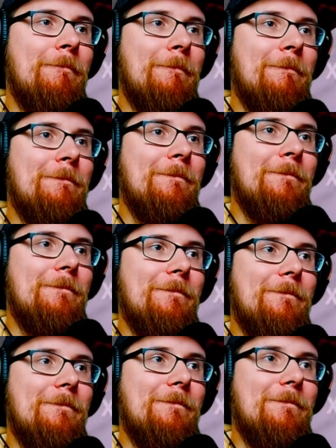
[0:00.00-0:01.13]
er eine
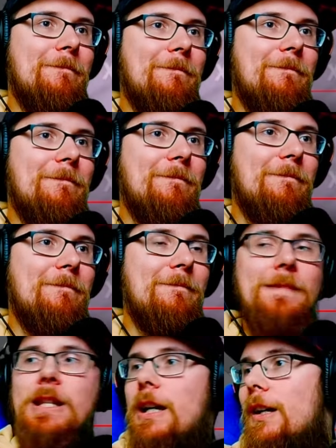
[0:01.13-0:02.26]
Strafe von
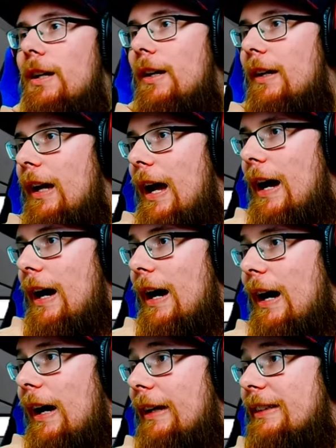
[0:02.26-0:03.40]
1200...
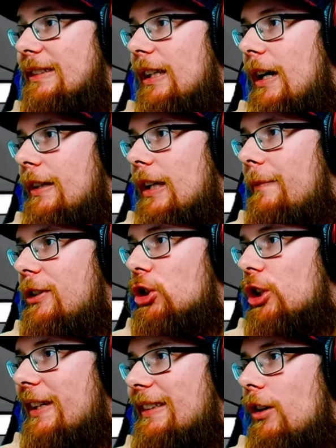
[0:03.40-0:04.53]
Alles klar, da haben wir die
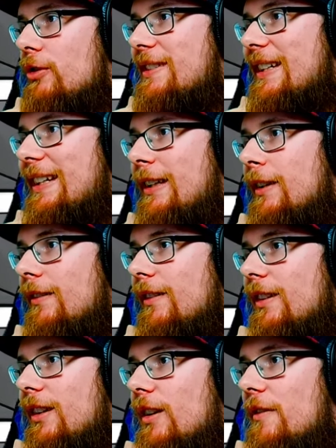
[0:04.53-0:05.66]
schlechte Ausrede.
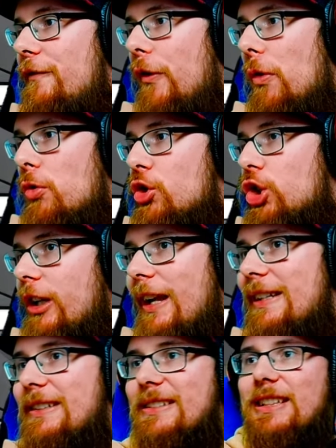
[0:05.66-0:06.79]

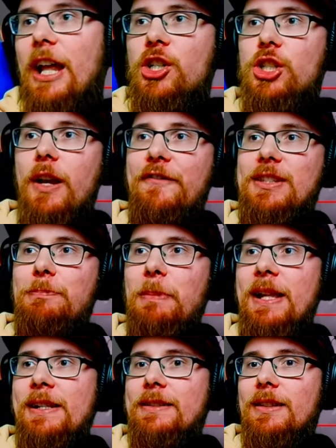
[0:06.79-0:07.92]
Verunstaltet das
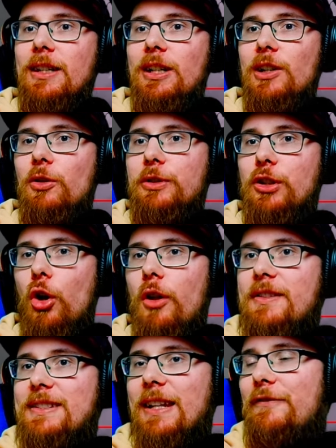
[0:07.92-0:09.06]
Landschaftsbild und die können es dann